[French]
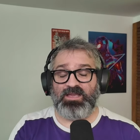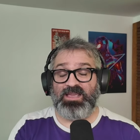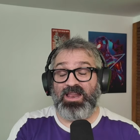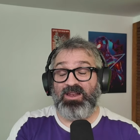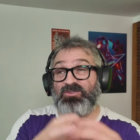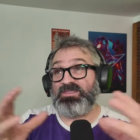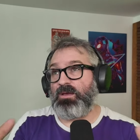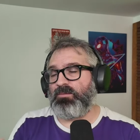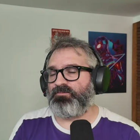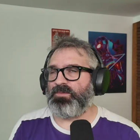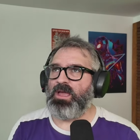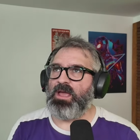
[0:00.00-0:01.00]
a, lancé.
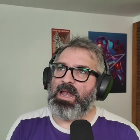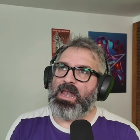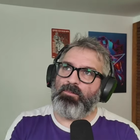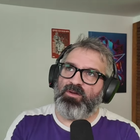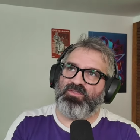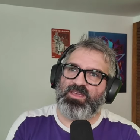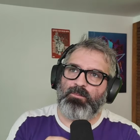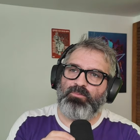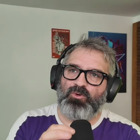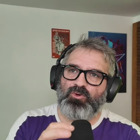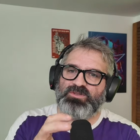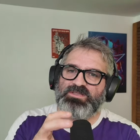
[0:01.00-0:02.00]
La meuf qui est un
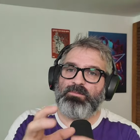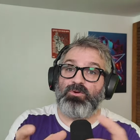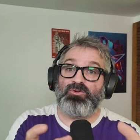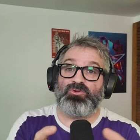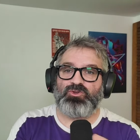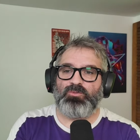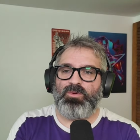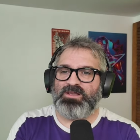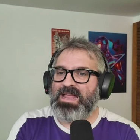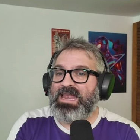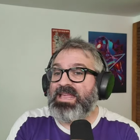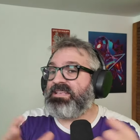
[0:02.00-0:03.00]
peu le symbole de ce
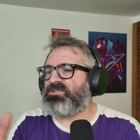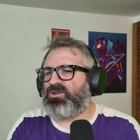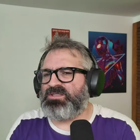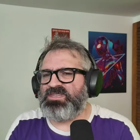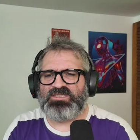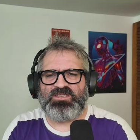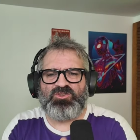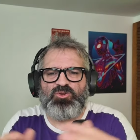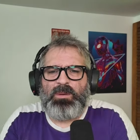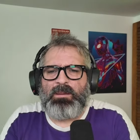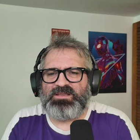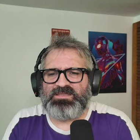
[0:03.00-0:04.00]
buzz, elle est extraordinaire. C'est une
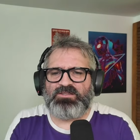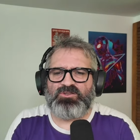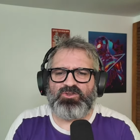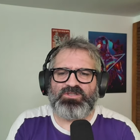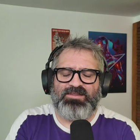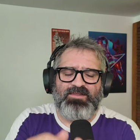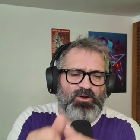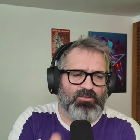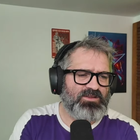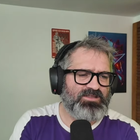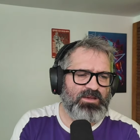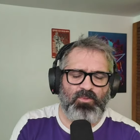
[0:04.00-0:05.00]
super basketteuse. Elle va
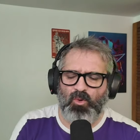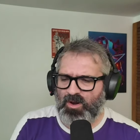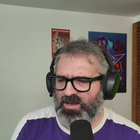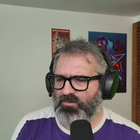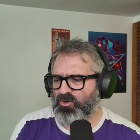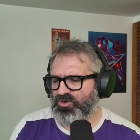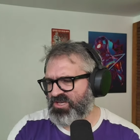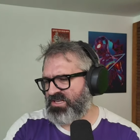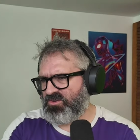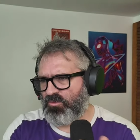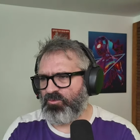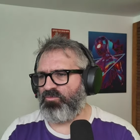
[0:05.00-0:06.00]
commencer pro l'année prochaine
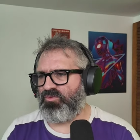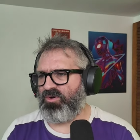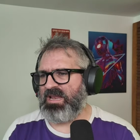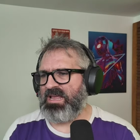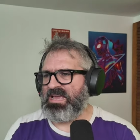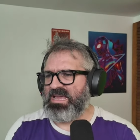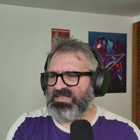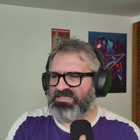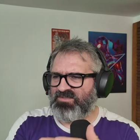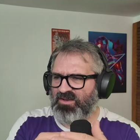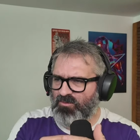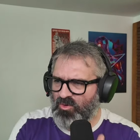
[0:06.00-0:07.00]
et tant mieux pour elle. Et
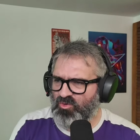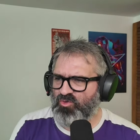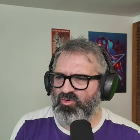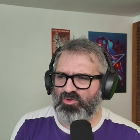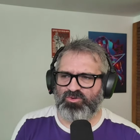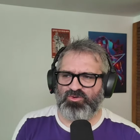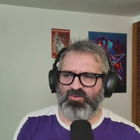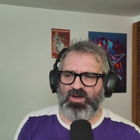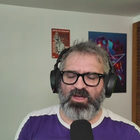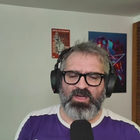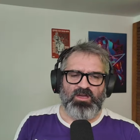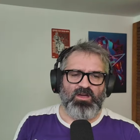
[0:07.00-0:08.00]
c'est vraiment cool, tu vois.
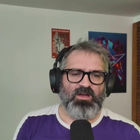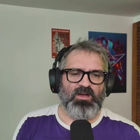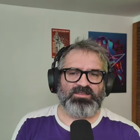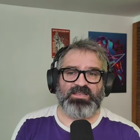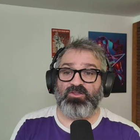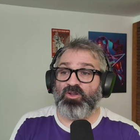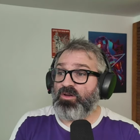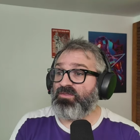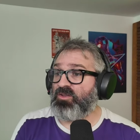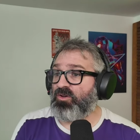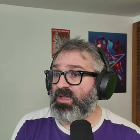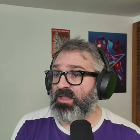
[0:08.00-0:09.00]
Euh, ça donne
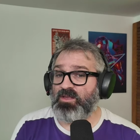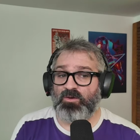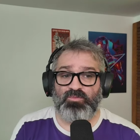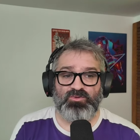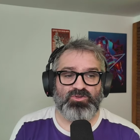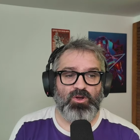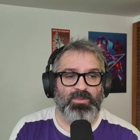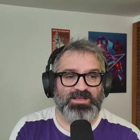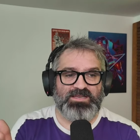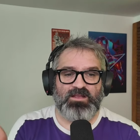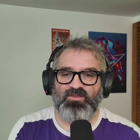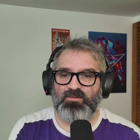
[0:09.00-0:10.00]
envie de regarder en plus le
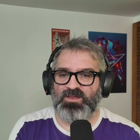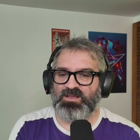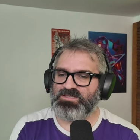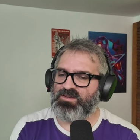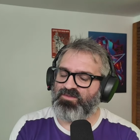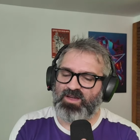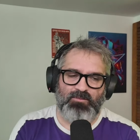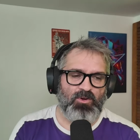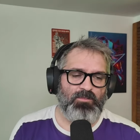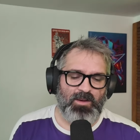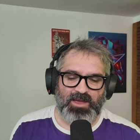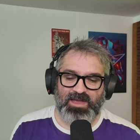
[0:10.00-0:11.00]
basket féminin. C'est vraiment
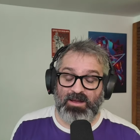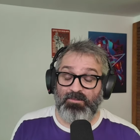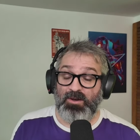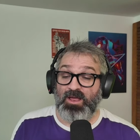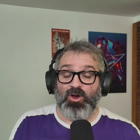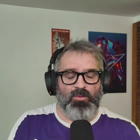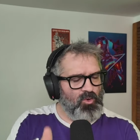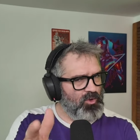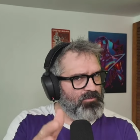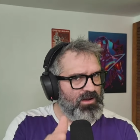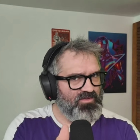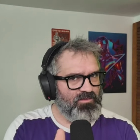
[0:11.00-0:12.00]
hyper agréable. Comme le
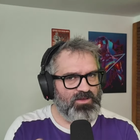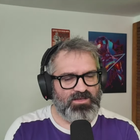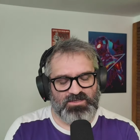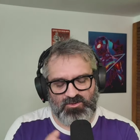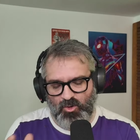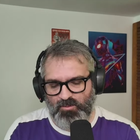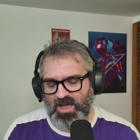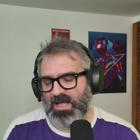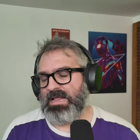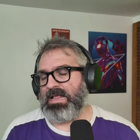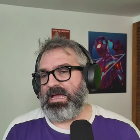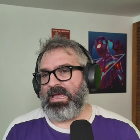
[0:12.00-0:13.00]
handball féminin, c'est trop bien.
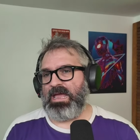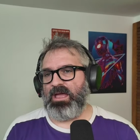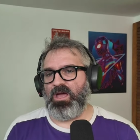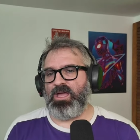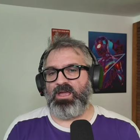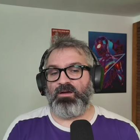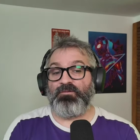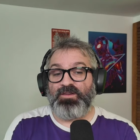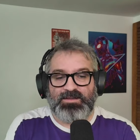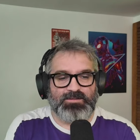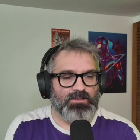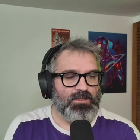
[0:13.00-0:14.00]
et euh, en
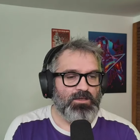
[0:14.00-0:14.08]
fait,